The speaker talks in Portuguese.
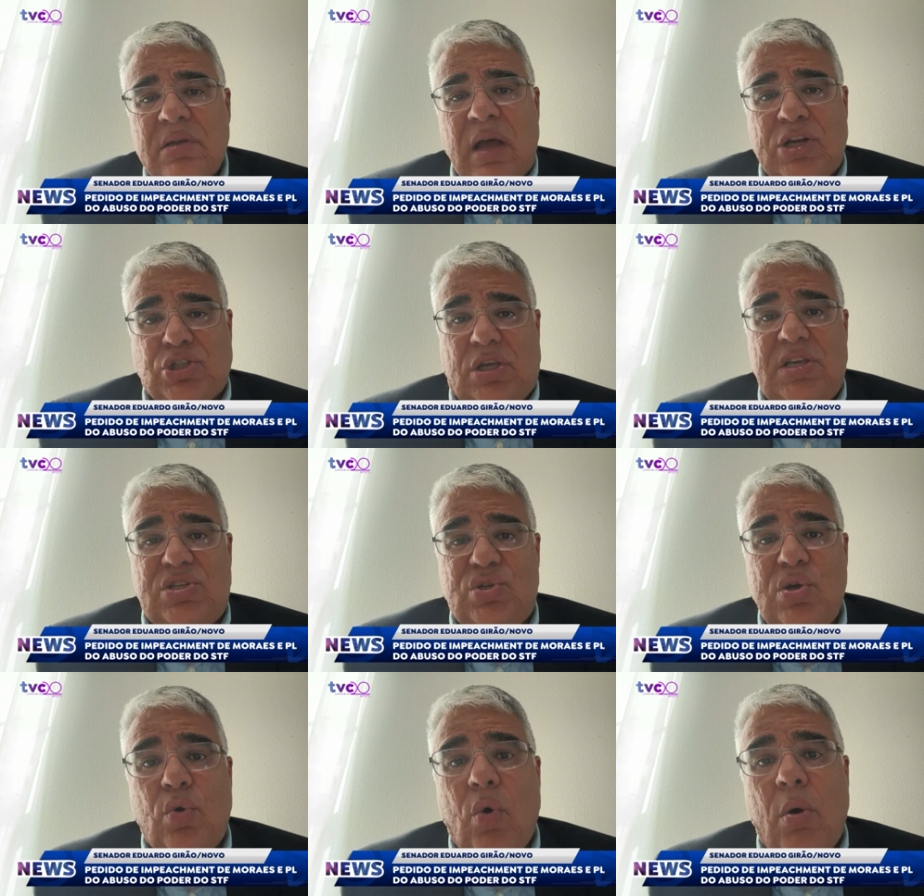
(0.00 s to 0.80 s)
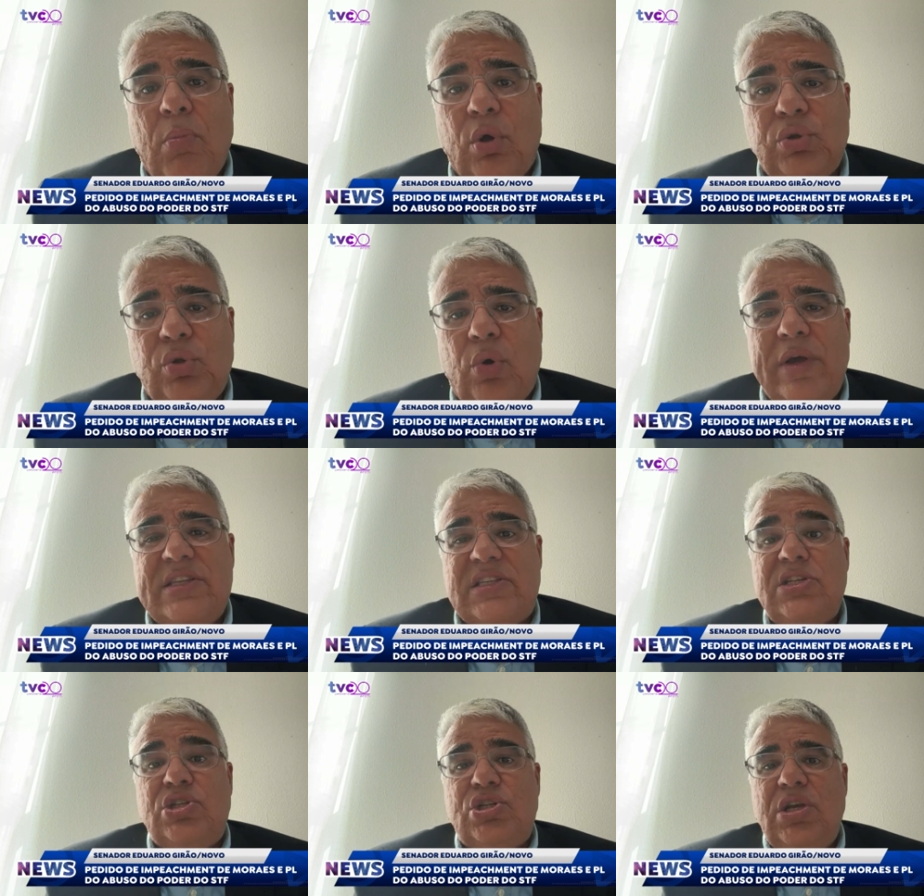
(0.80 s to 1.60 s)
acho que isso incomodou,
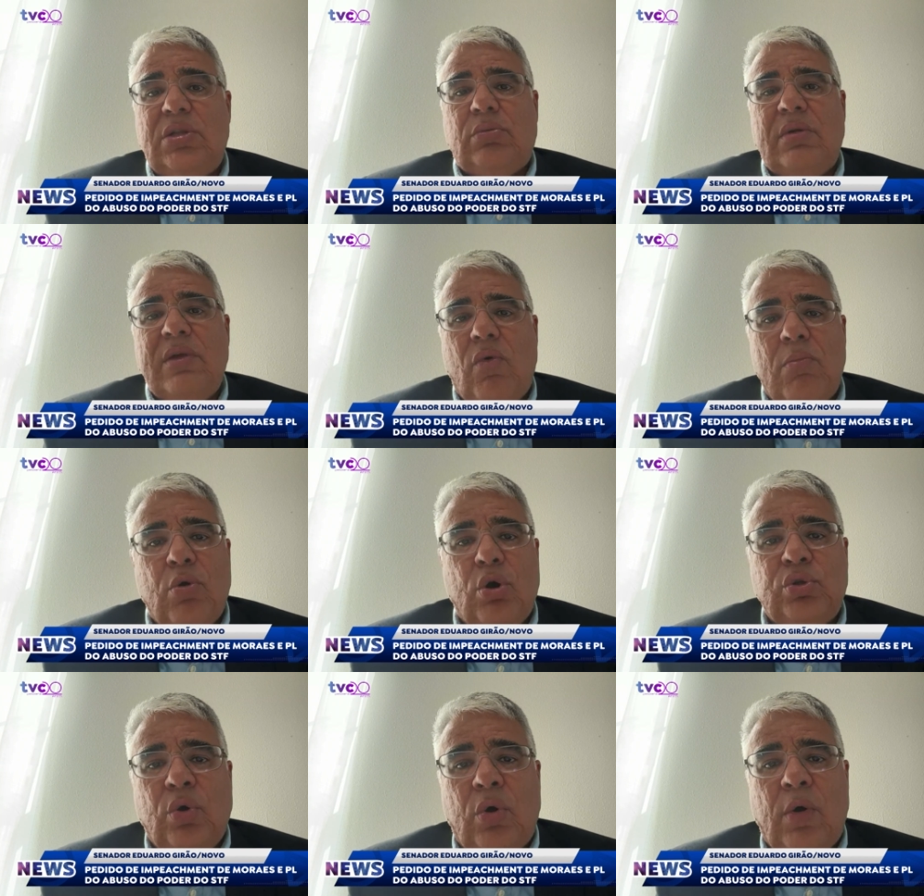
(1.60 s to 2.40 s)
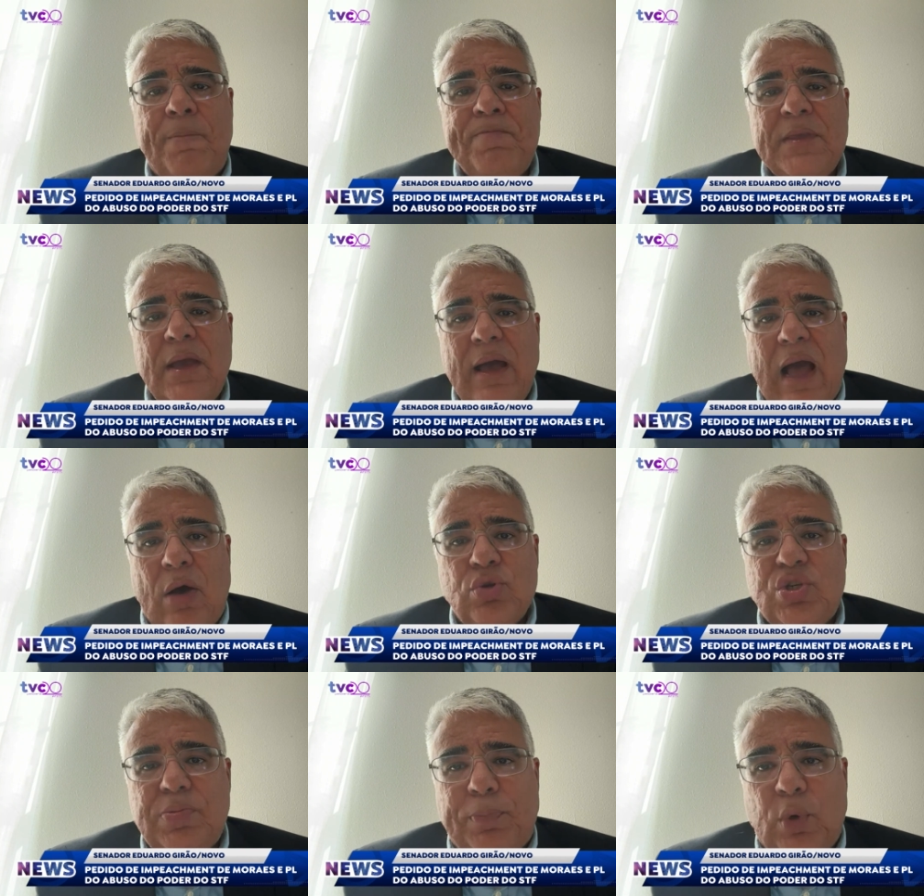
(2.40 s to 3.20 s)
esse título incomodou
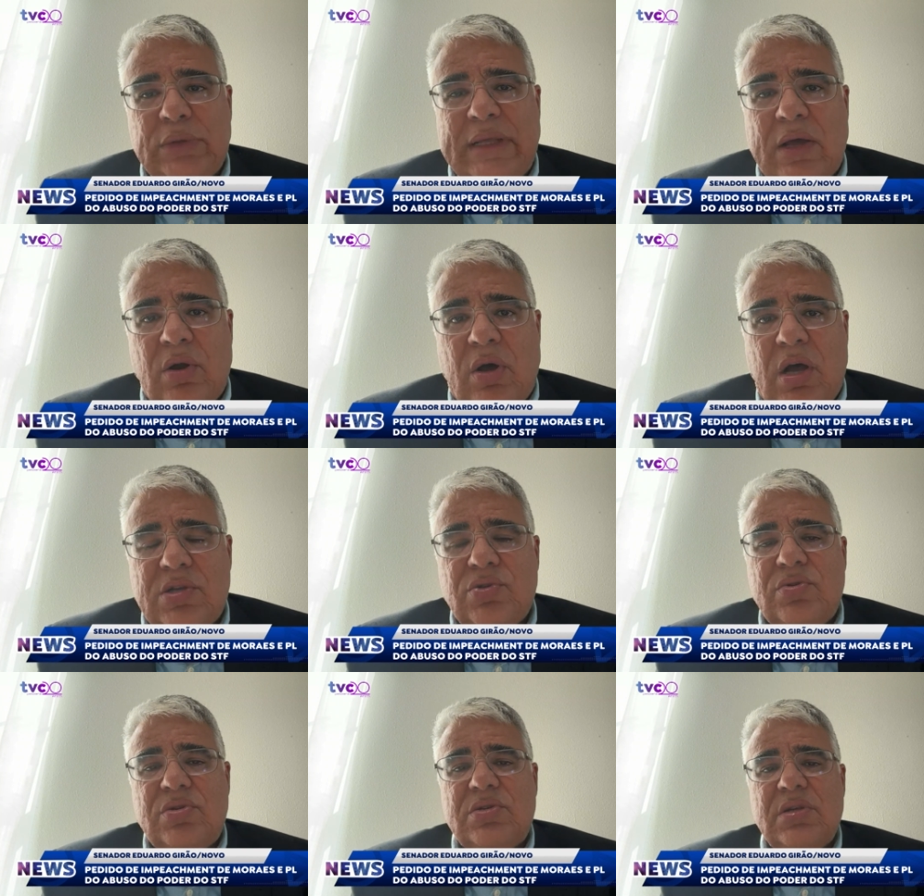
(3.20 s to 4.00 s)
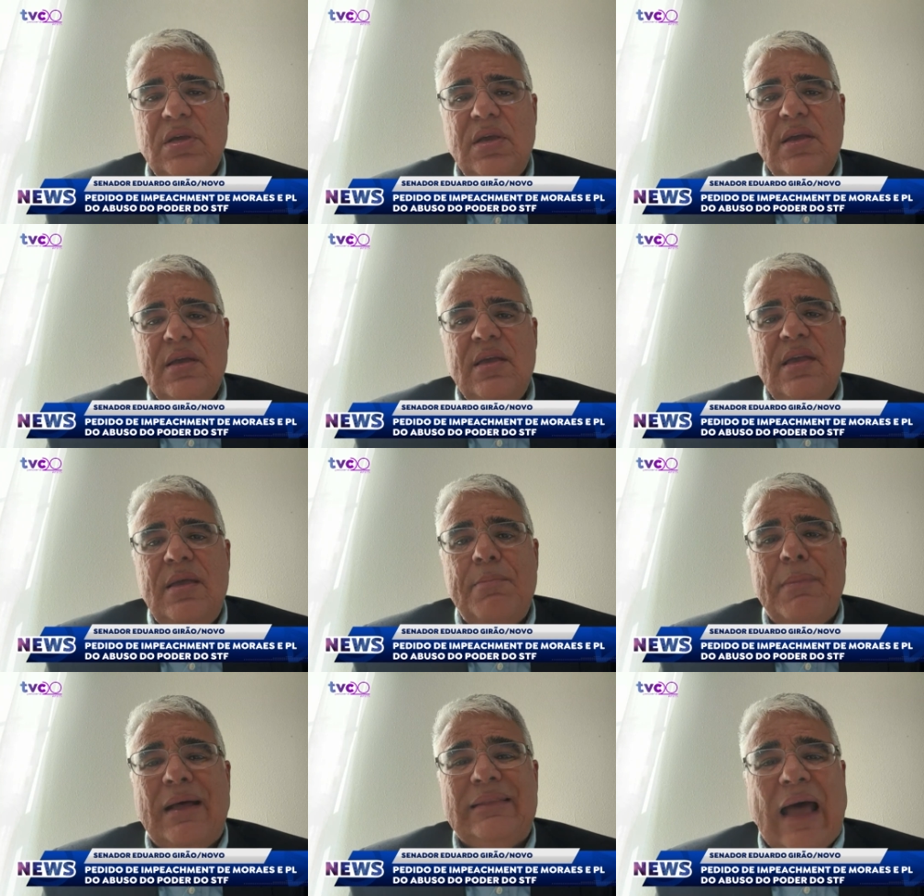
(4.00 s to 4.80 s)
aos poderosos e
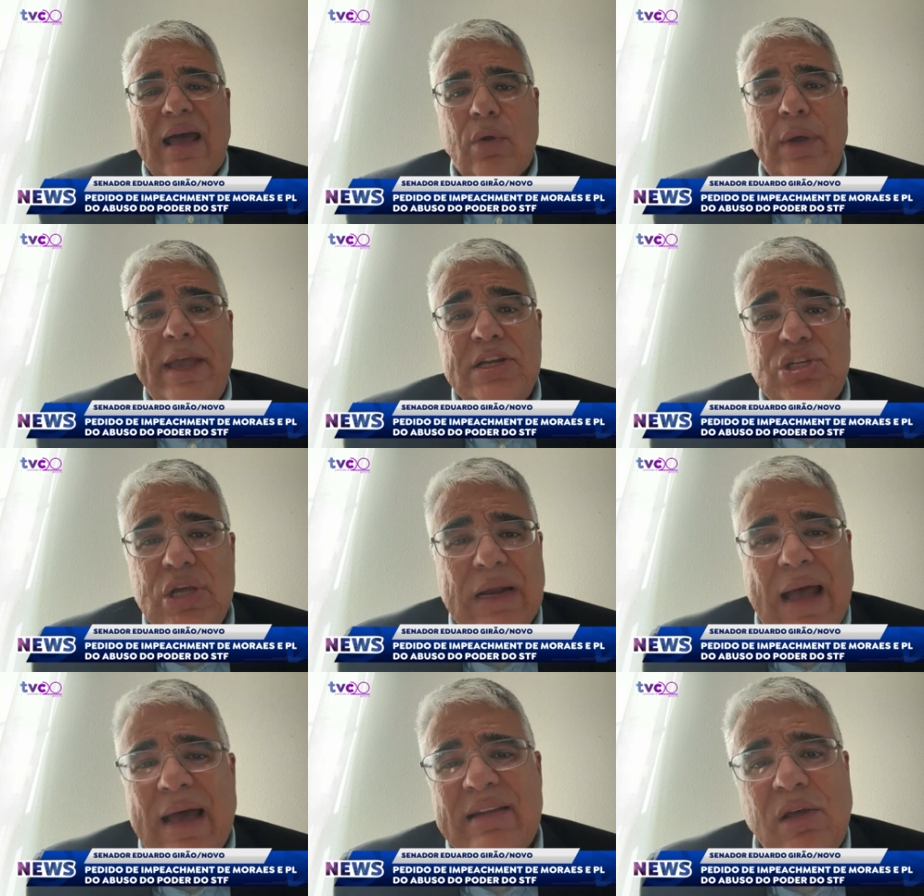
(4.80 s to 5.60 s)
mandaram retirar.